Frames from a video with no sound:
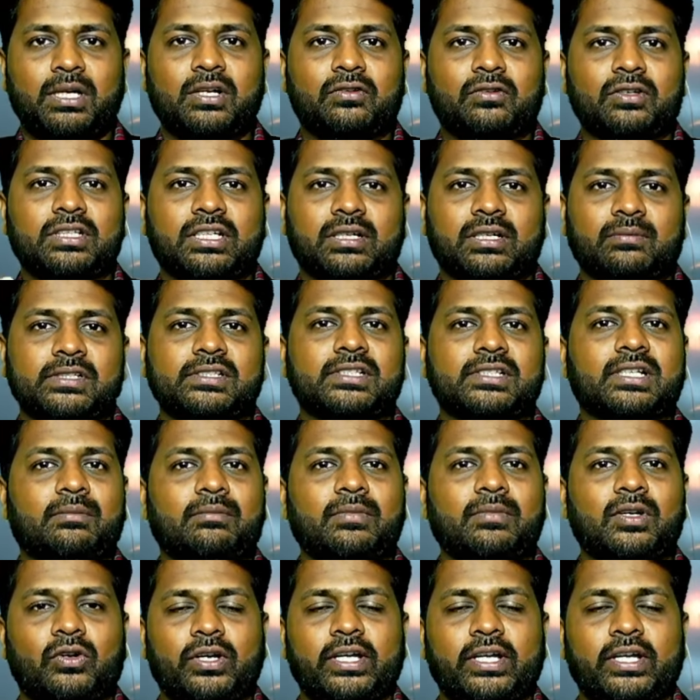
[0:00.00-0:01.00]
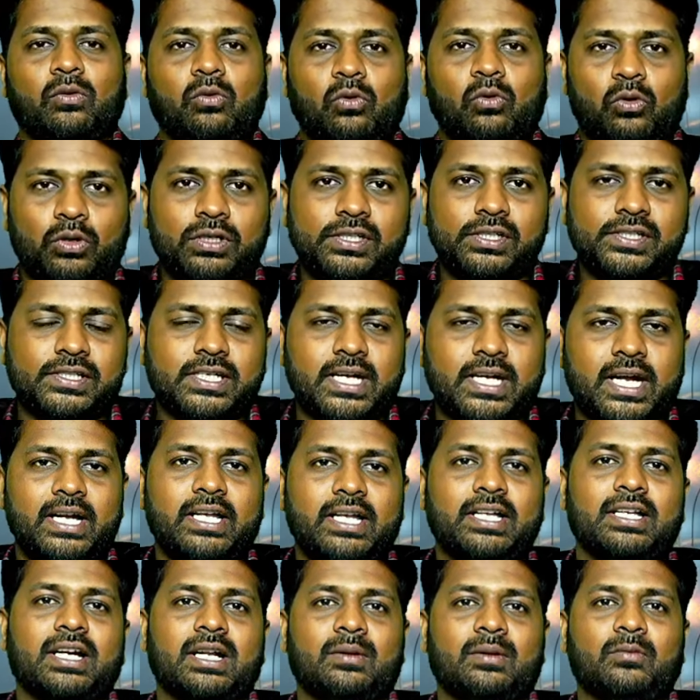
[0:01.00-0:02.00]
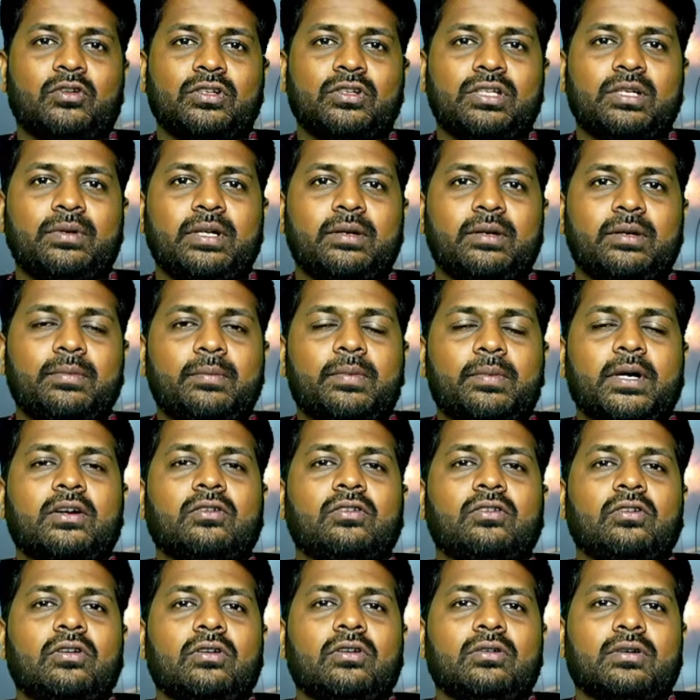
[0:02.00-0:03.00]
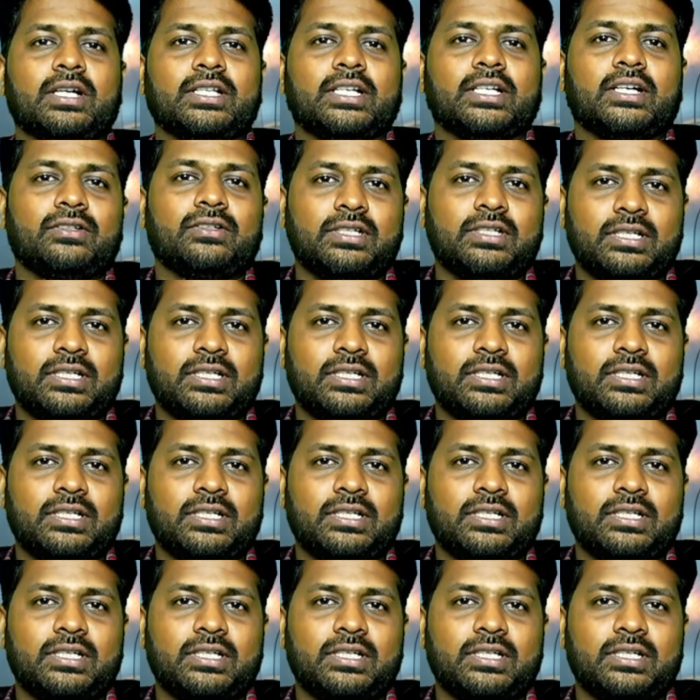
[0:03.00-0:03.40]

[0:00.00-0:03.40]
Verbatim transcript: நம்மளை வந்து நம்ம நம்மளுடைய ஓன் ஸ்டாண்டிங்கில் நம்ம வந்து இப்படி இப்படி பண்ணணும்